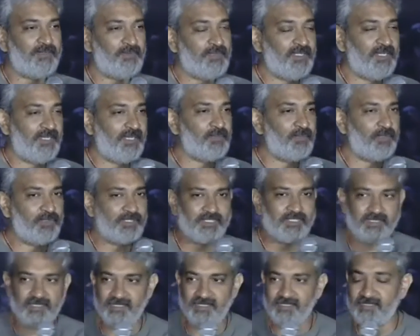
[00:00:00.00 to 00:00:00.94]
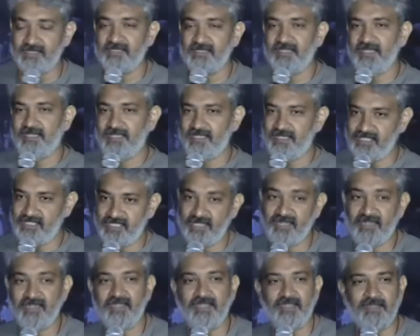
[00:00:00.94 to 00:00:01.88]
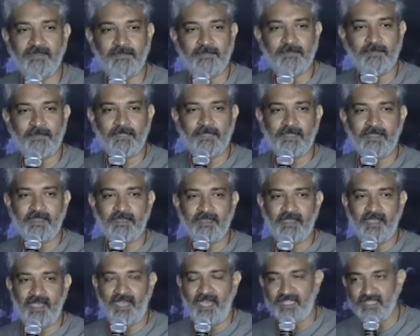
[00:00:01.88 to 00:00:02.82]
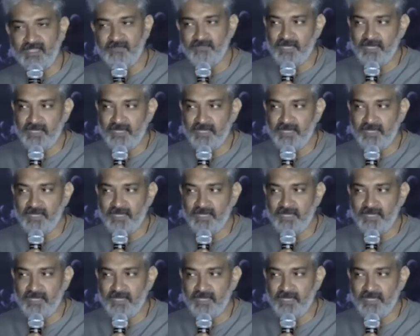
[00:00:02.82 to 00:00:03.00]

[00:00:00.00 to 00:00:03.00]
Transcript: ఉండే ఎమోషన్ ఈజ్ జనని అది